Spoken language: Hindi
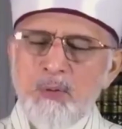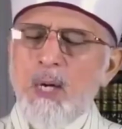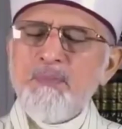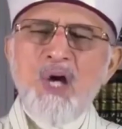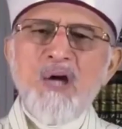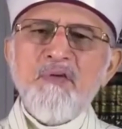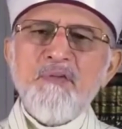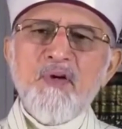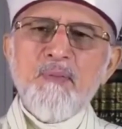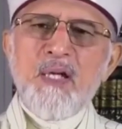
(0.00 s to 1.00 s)
तो इमाम
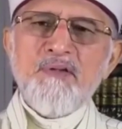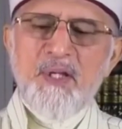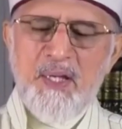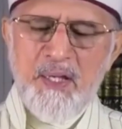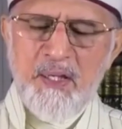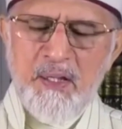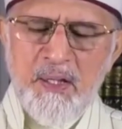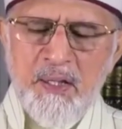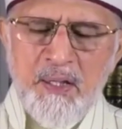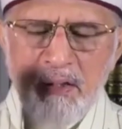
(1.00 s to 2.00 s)
शाफी फरमाते हैं
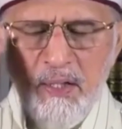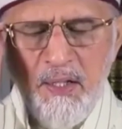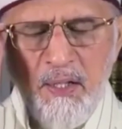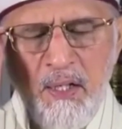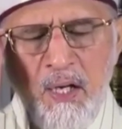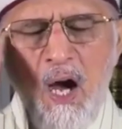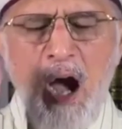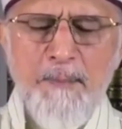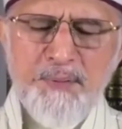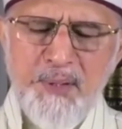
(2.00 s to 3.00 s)
कि
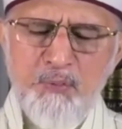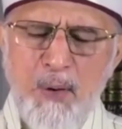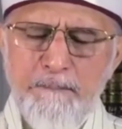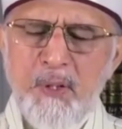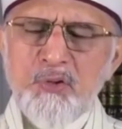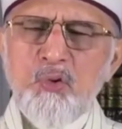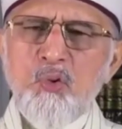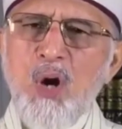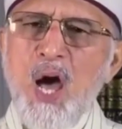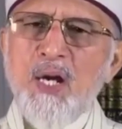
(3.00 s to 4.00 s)
आपकी मोहब्बत
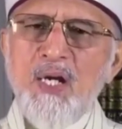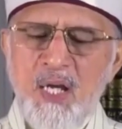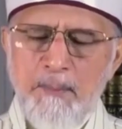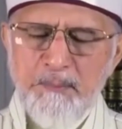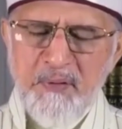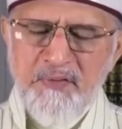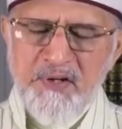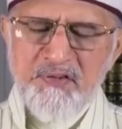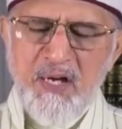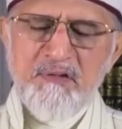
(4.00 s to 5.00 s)
कुरान ने हम पे
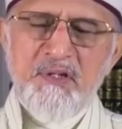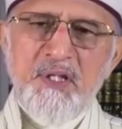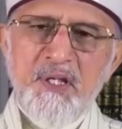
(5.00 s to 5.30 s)
फ़र्ज़ कर दी